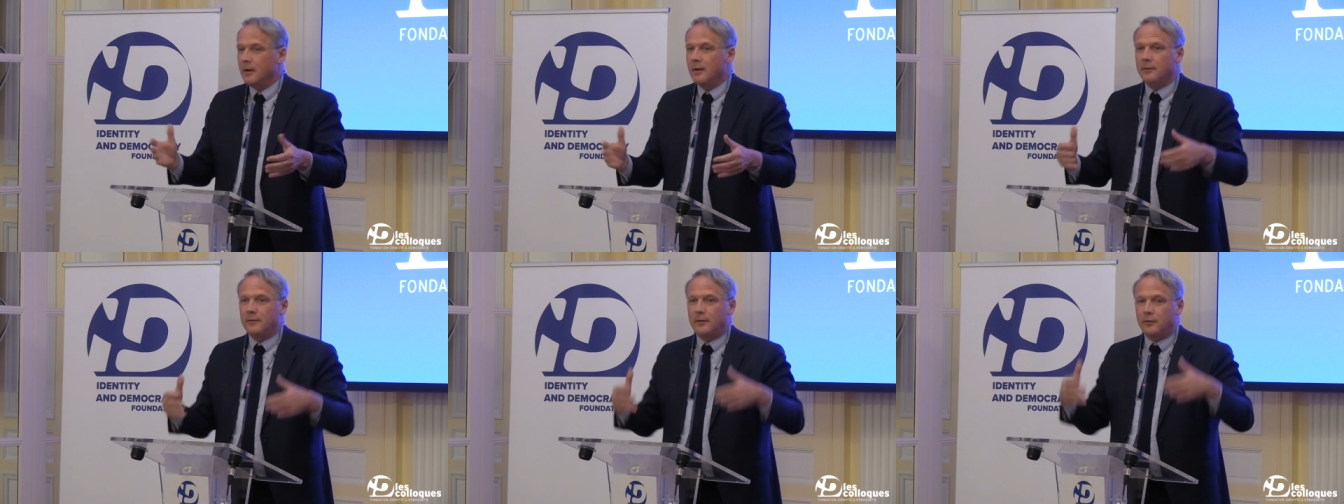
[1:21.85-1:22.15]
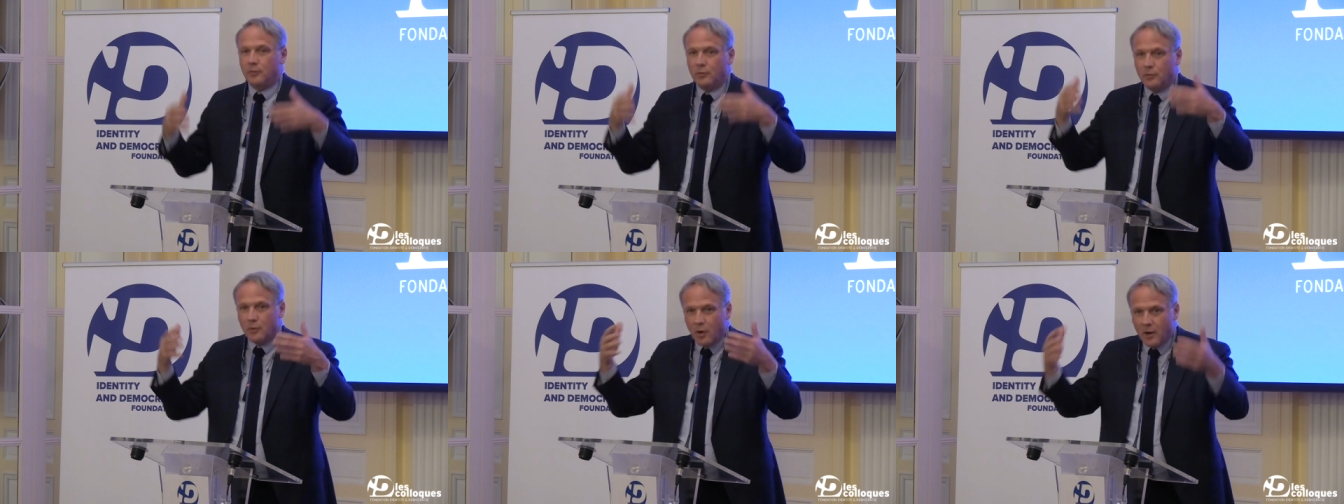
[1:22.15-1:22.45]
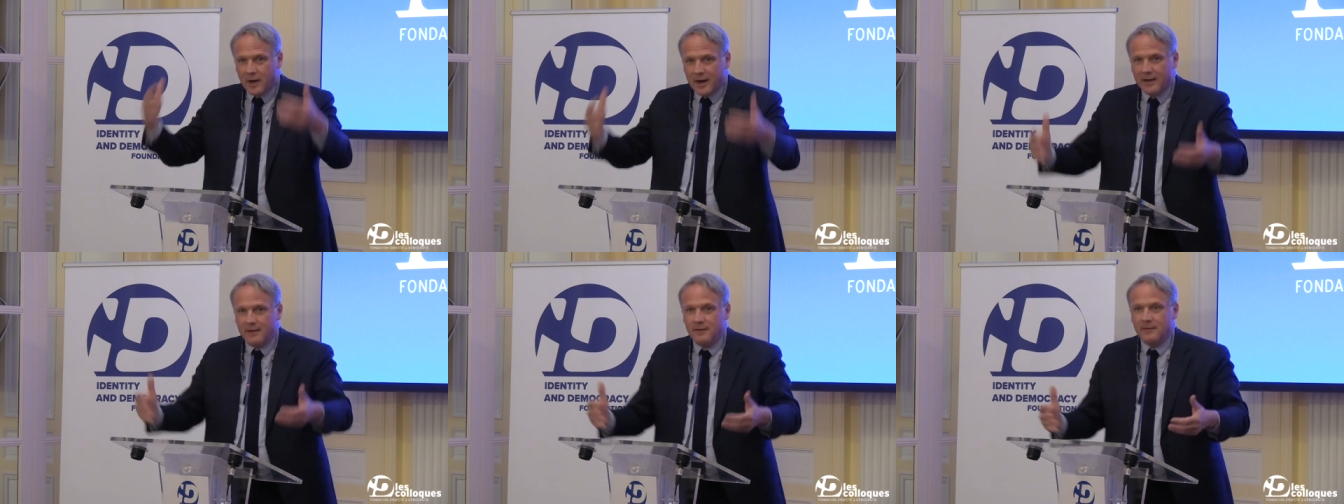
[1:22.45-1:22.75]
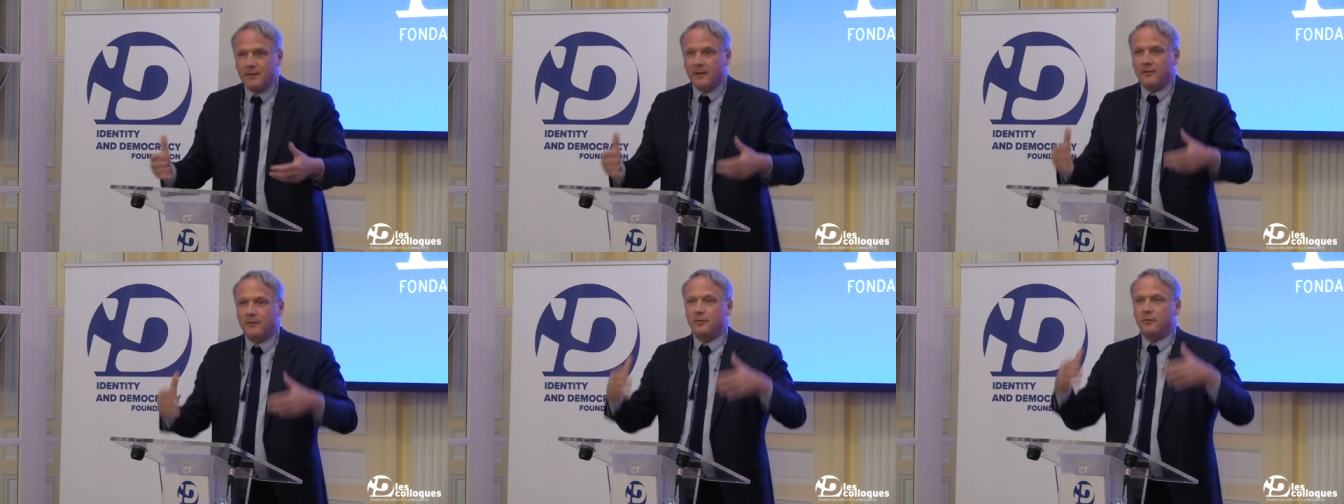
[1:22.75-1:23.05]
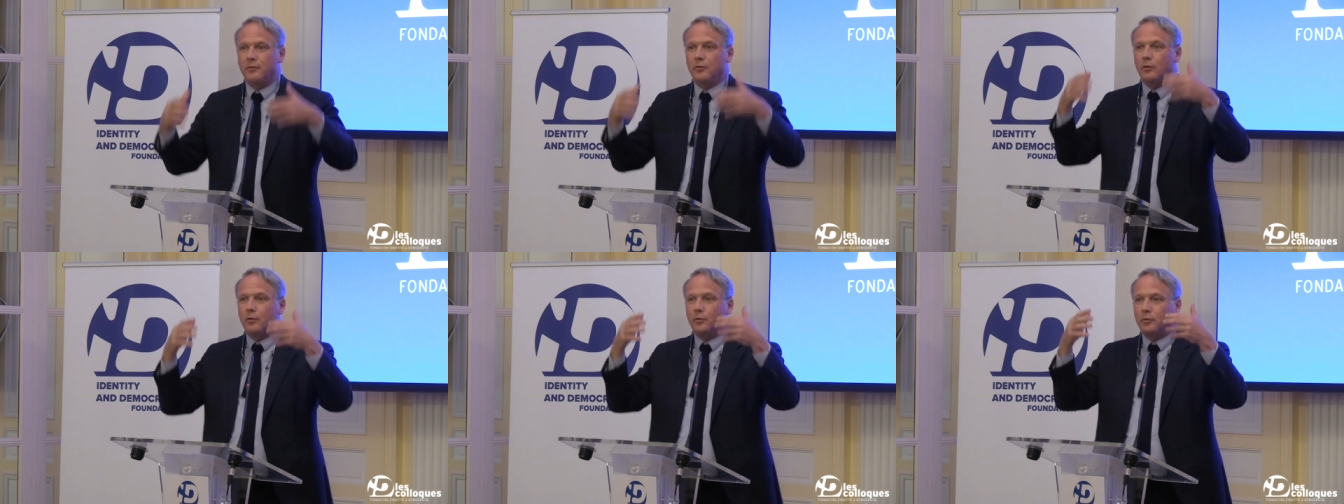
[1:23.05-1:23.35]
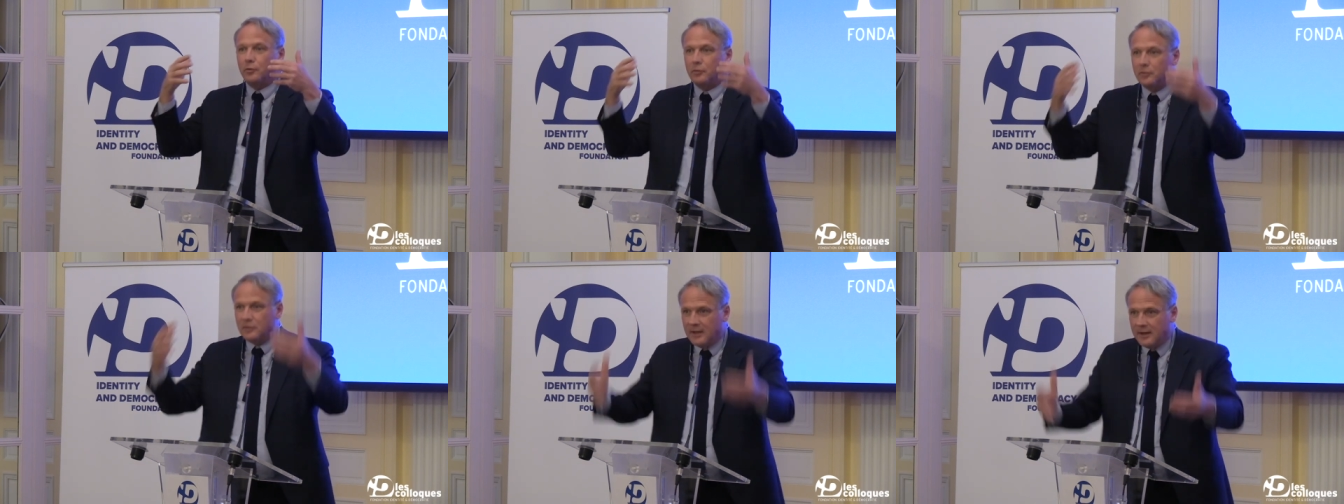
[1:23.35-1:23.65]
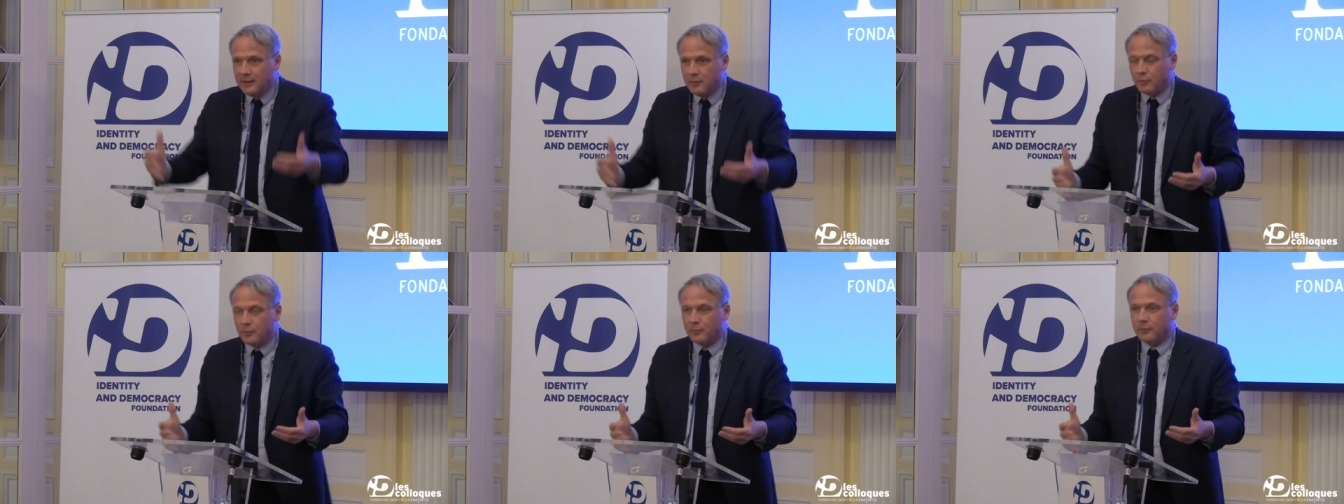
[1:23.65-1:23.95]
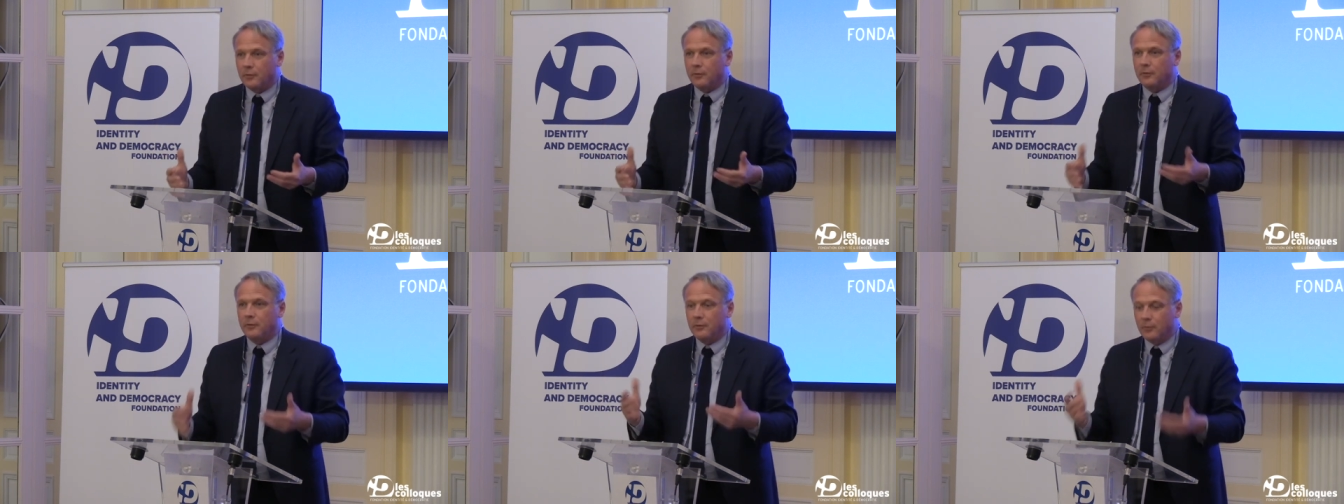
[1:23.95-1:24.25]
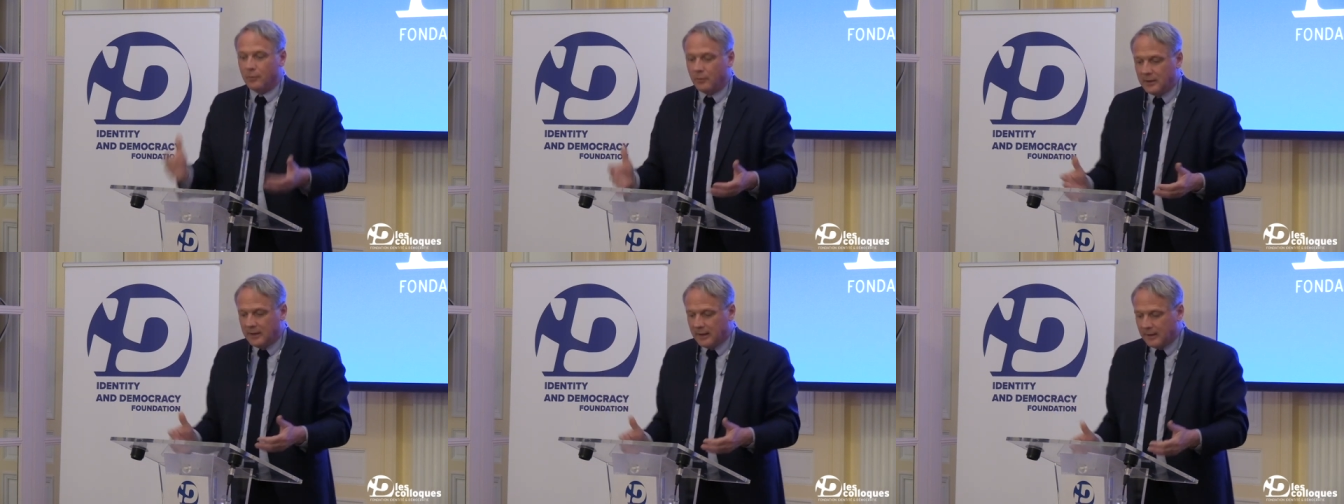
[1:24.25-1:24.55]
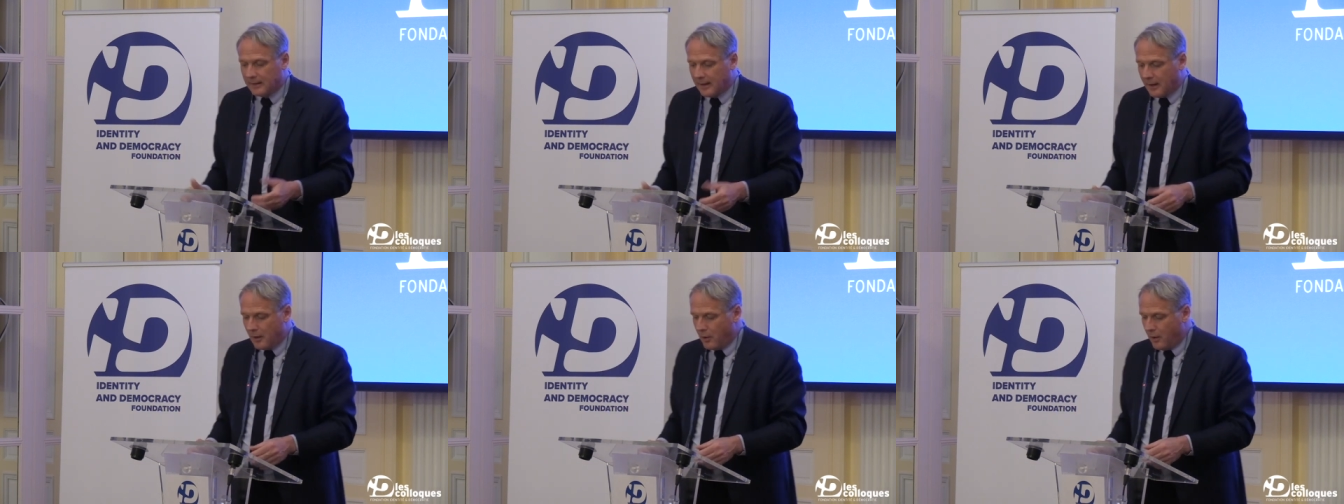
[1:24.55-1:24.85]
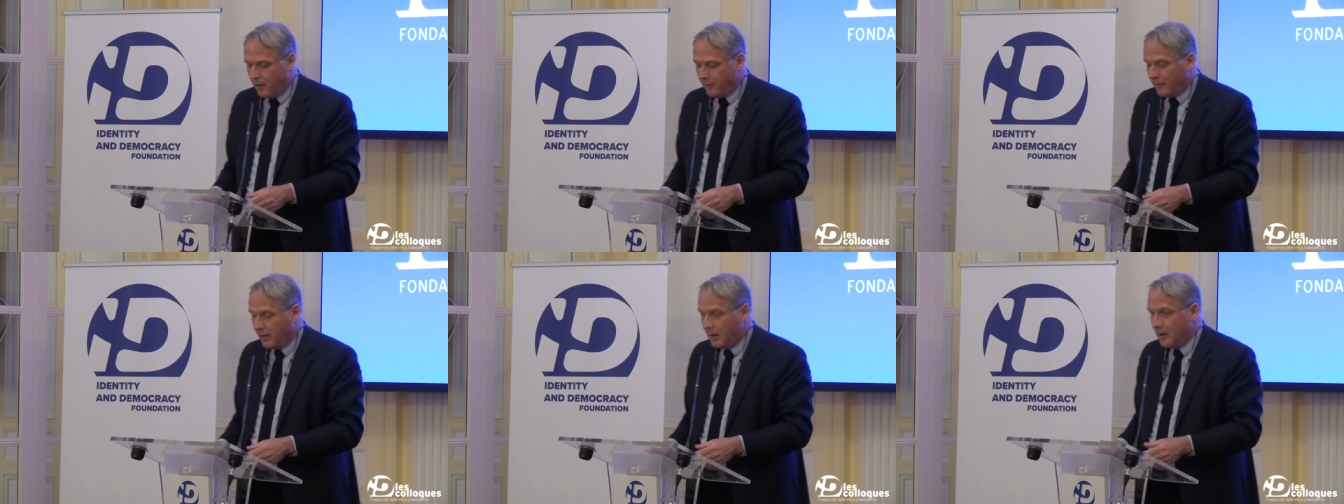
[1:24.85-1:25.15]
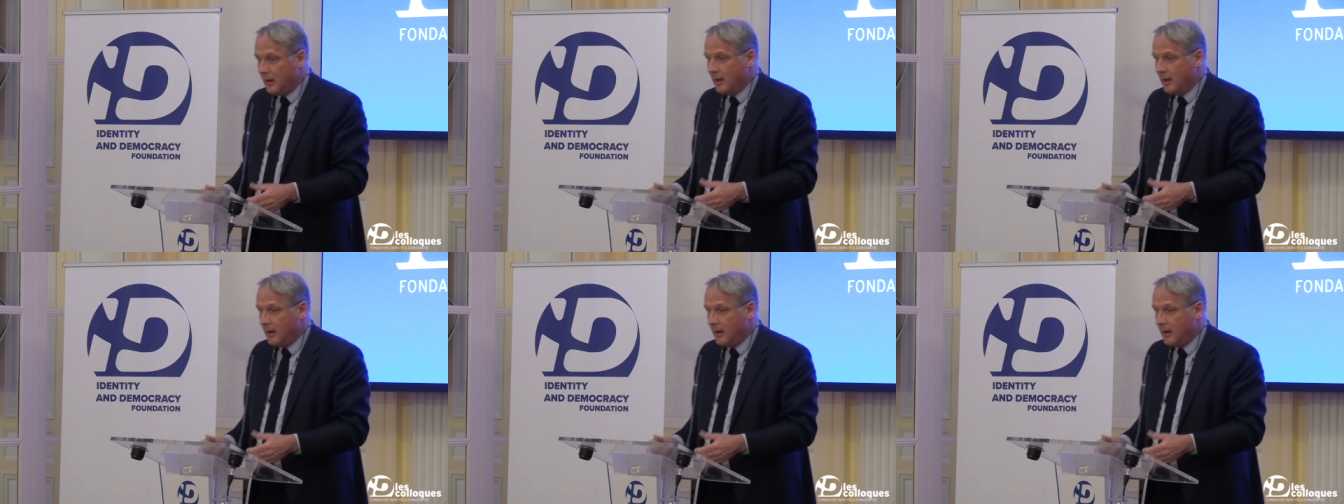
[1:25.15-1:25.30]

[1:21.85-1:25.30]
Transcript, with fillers: C'est une organisation de déconstruction qui est à l'œuvre